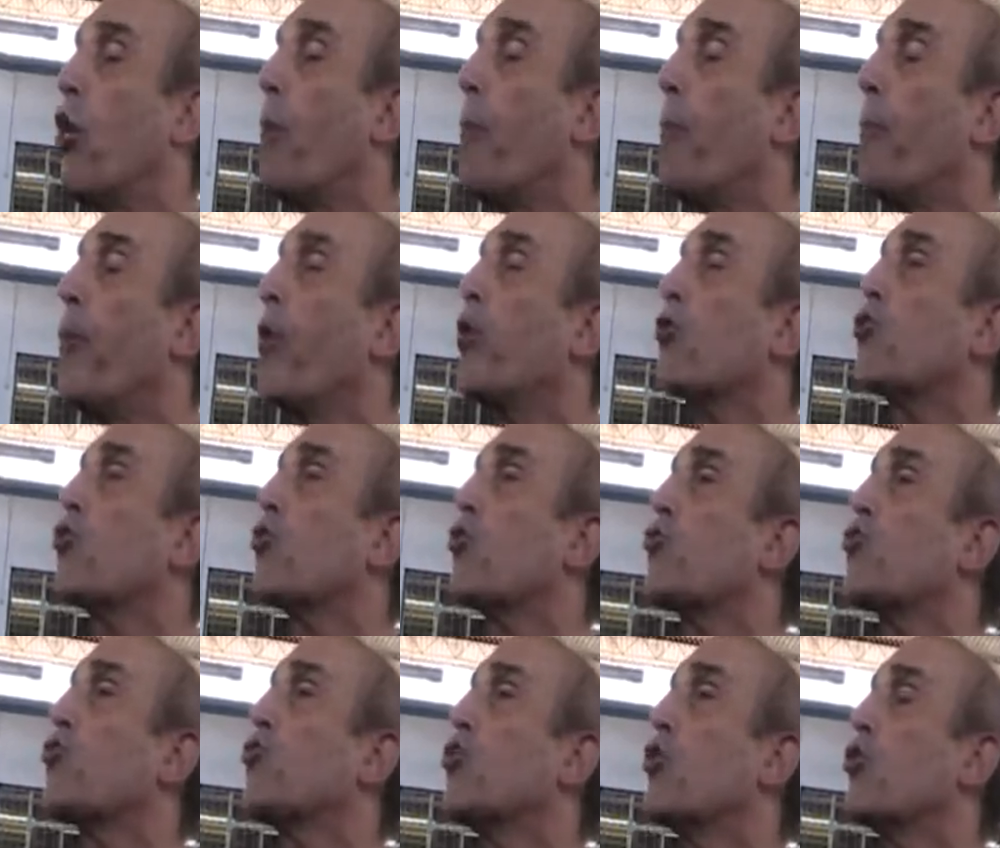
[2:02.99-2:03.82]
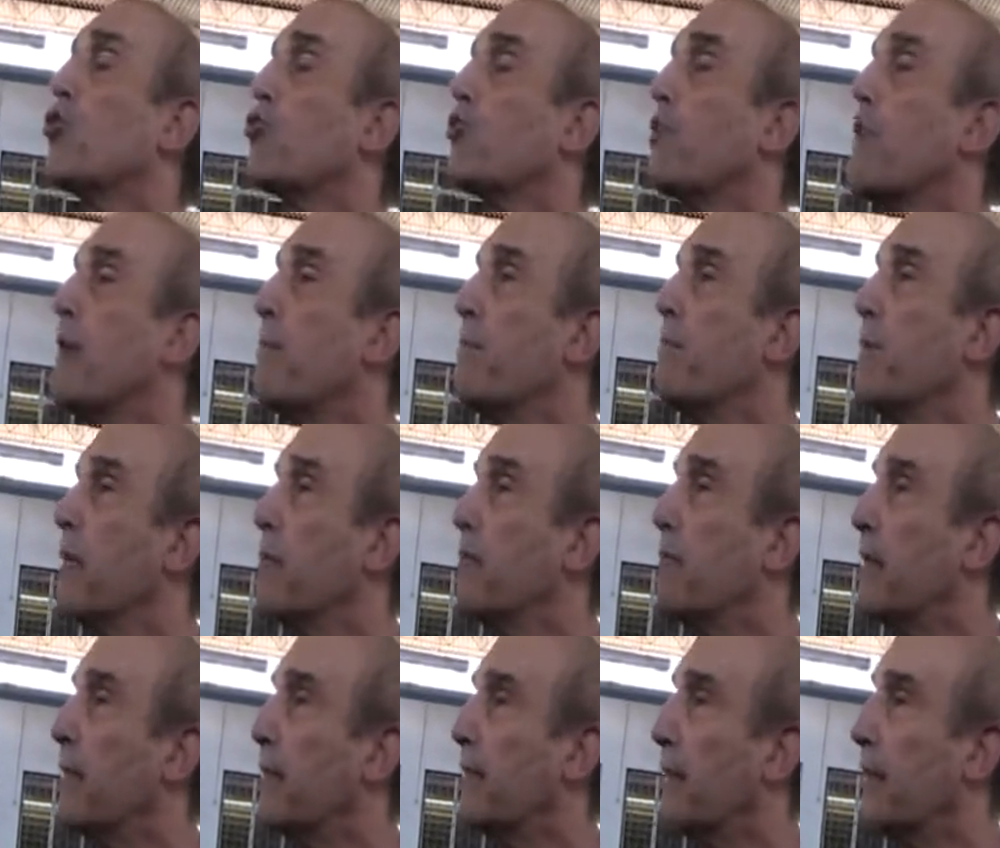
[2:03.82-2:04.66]
los pozos no están
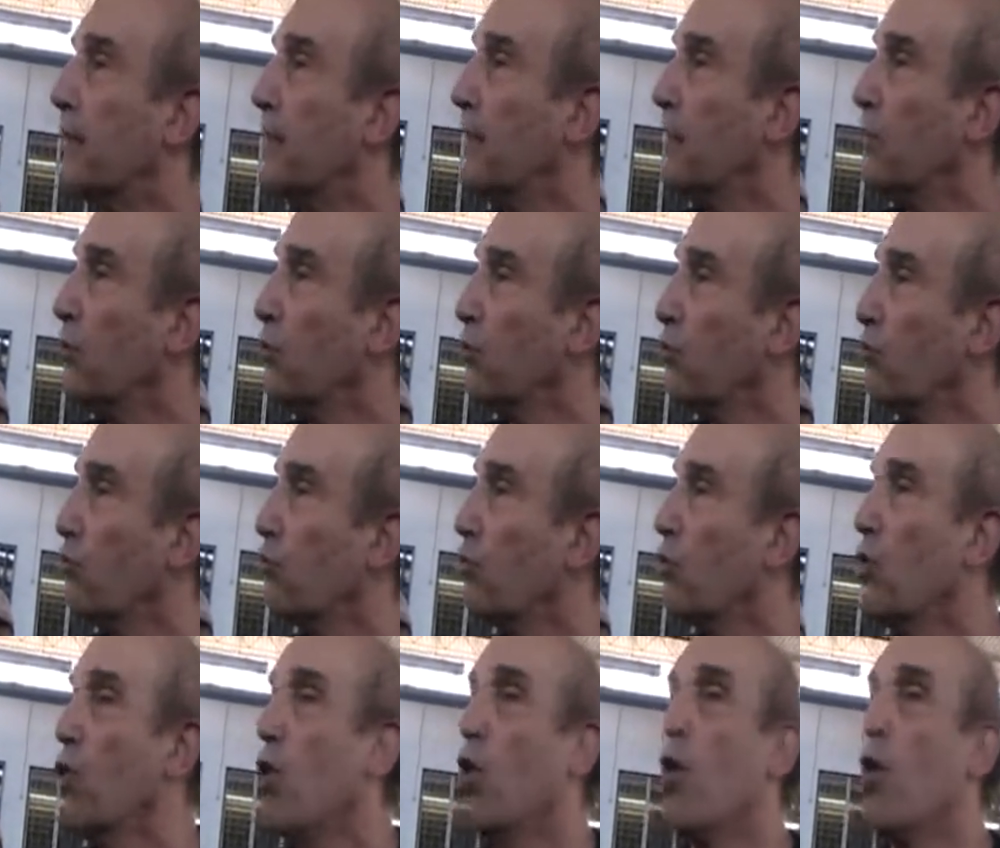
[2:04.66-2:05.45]
bien mantenidos,